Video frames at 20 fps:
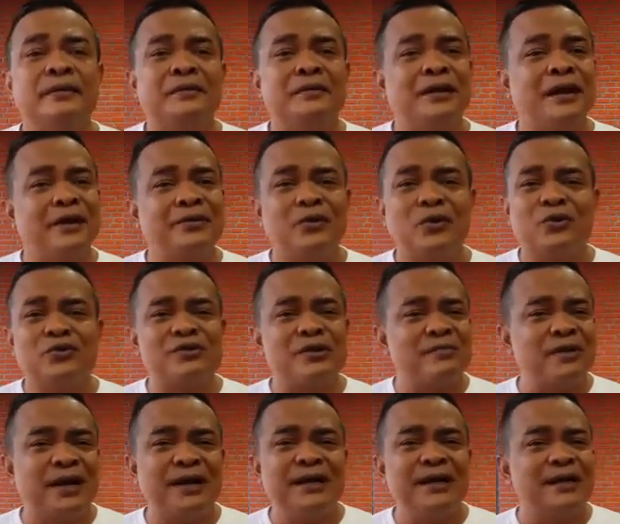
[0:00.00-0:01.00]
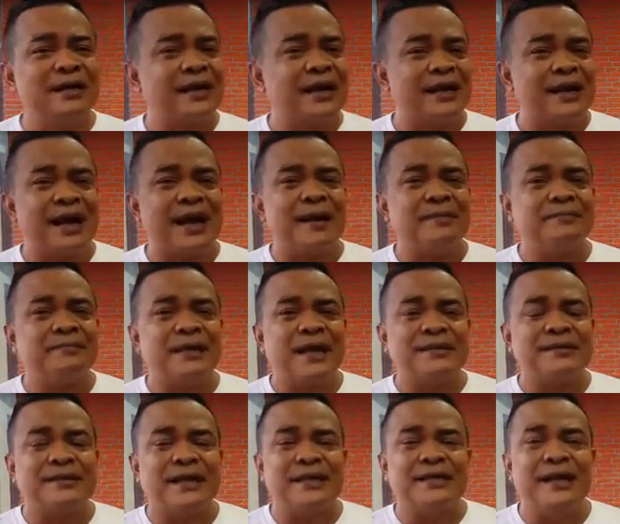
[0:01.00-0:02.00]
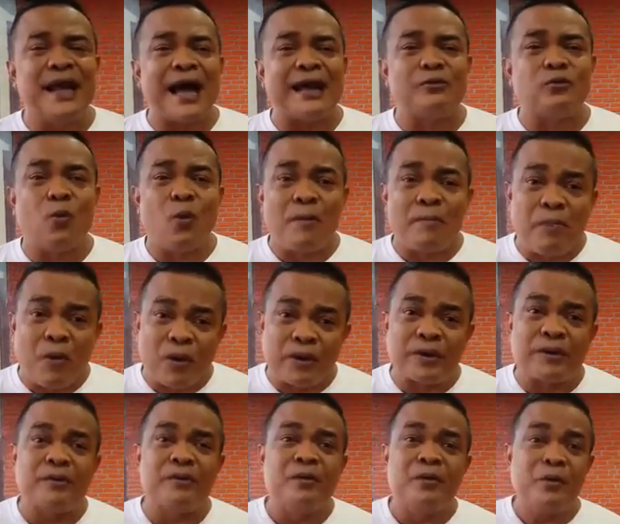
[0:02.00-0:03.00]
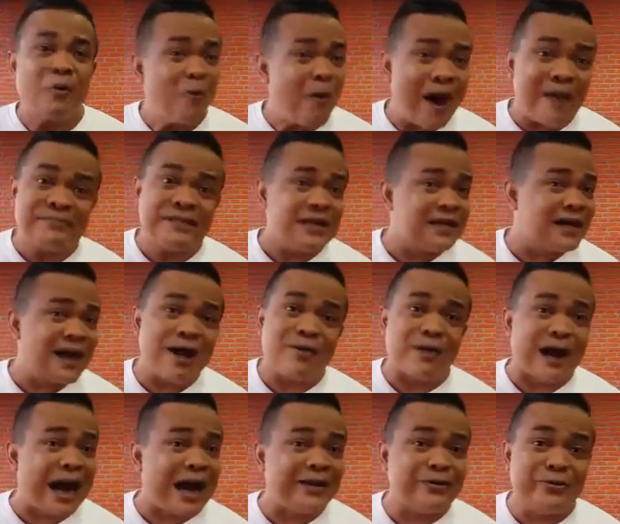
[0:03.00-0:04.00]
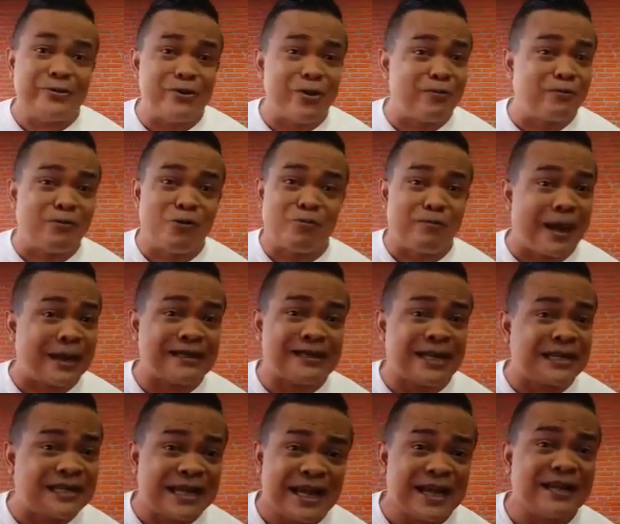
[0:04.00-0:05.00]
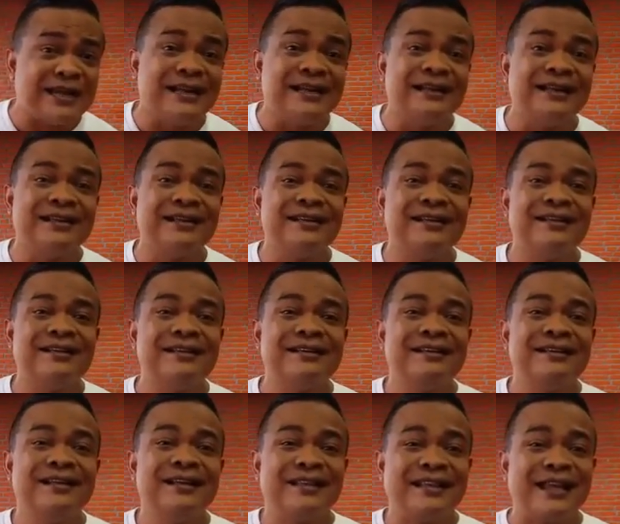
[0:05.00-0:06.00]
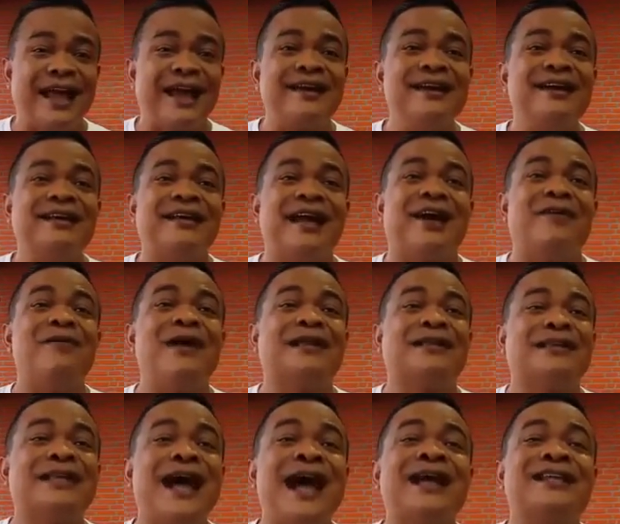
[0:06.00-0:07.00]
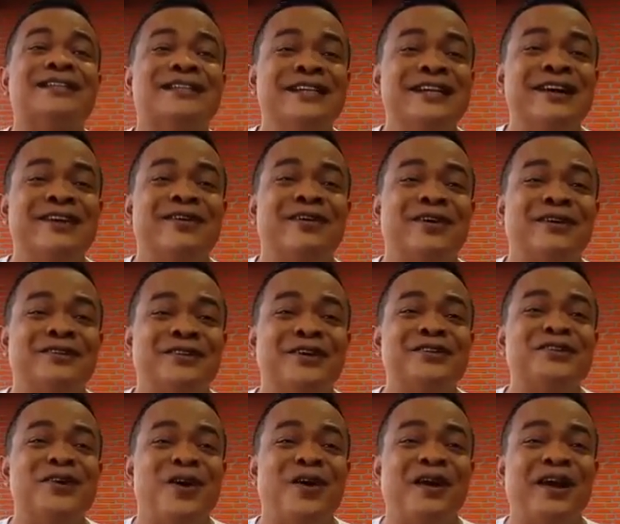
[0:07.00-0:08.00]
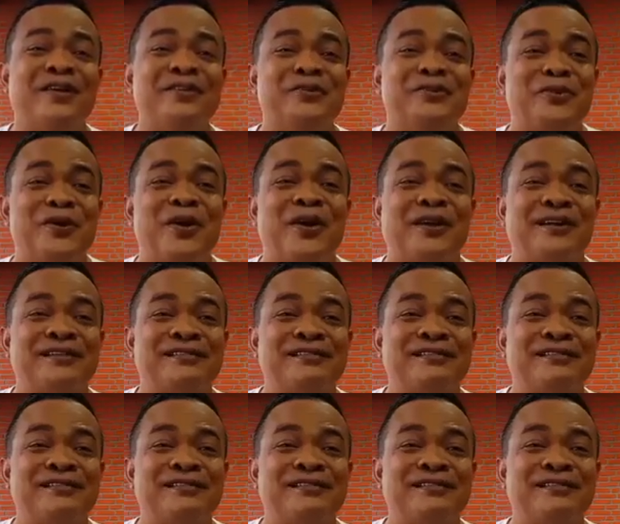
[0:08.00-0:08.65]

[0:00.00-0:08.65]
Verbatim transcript: แล้วดูเสมือนหนึ่งนนะครับนัดสัญญาณรวมพล ความจริงเข้าข่ายยุยงปลุกปั่นชัดเจน แต่เนื่องจากว่า ถ้าเชียร์คอสชอแล้วอยู่รอด